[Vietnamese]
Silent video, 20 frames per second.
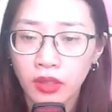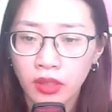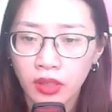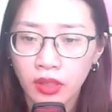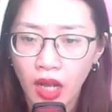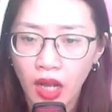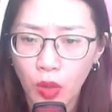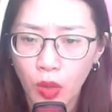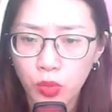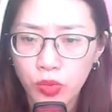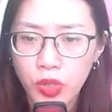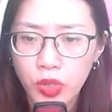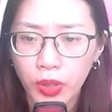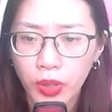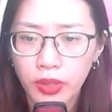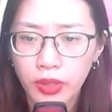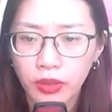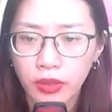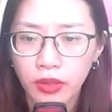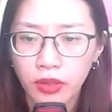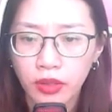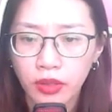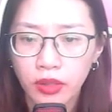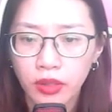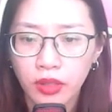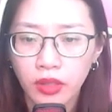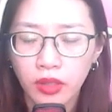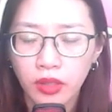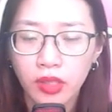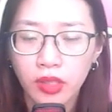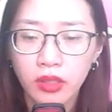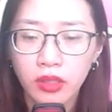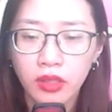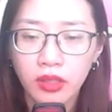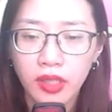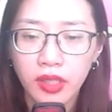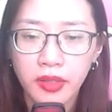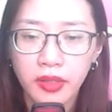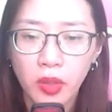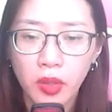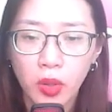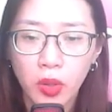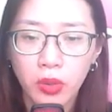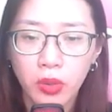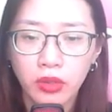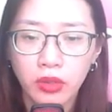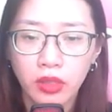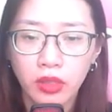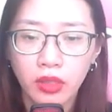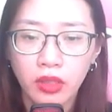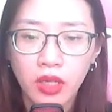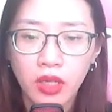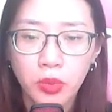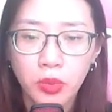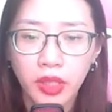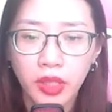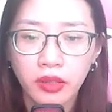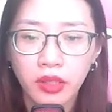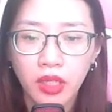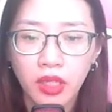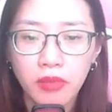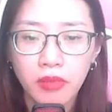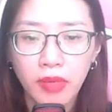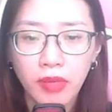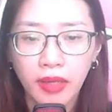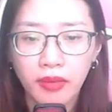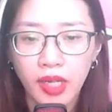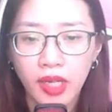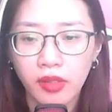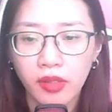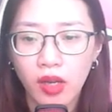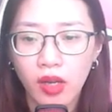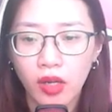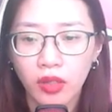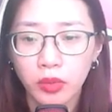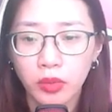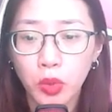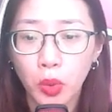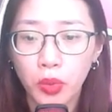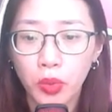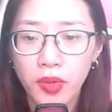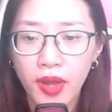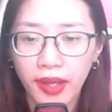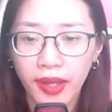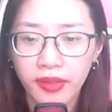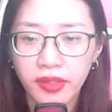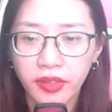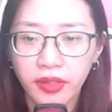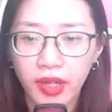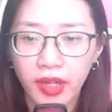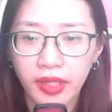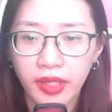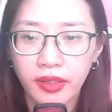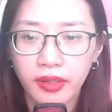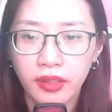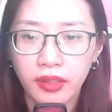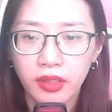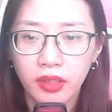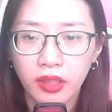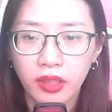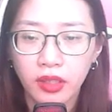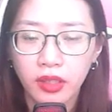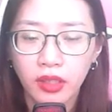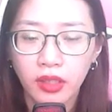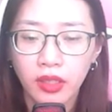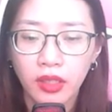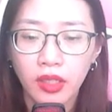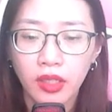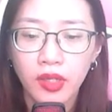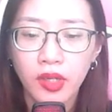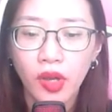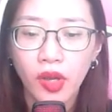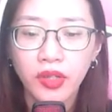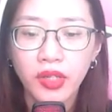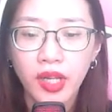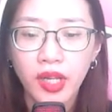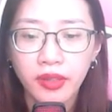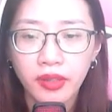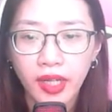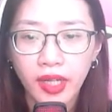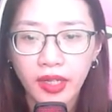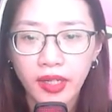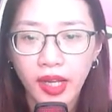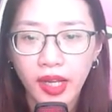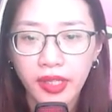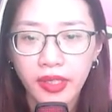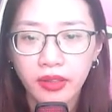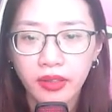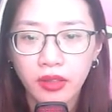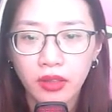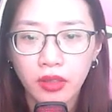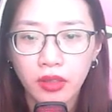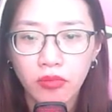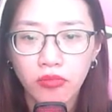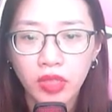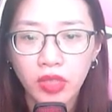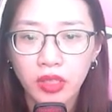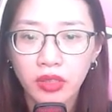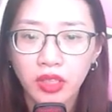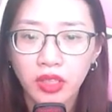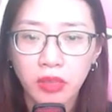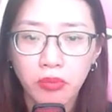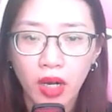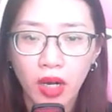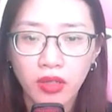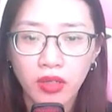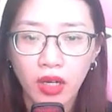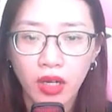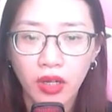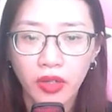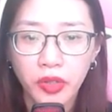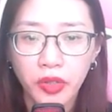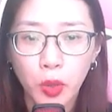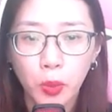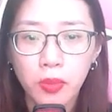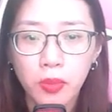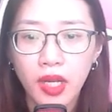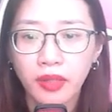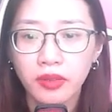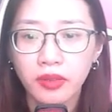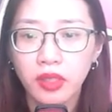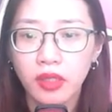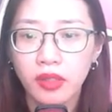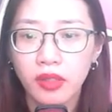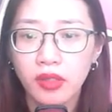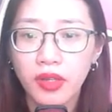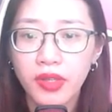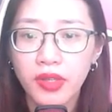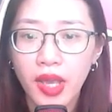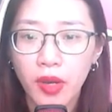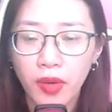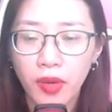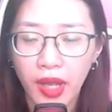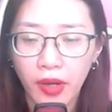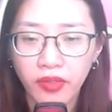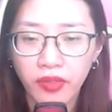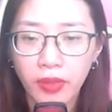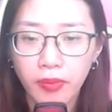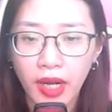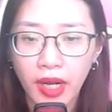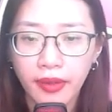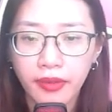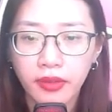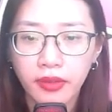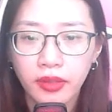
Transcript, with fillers: Hỏng rồi! Thương kinh hồ, không nghĩ tới mặt lại còn thủ đoạn như vậy. Nói đến cái này, mười người bọn họ đúng là từng có giao hảo với mặt.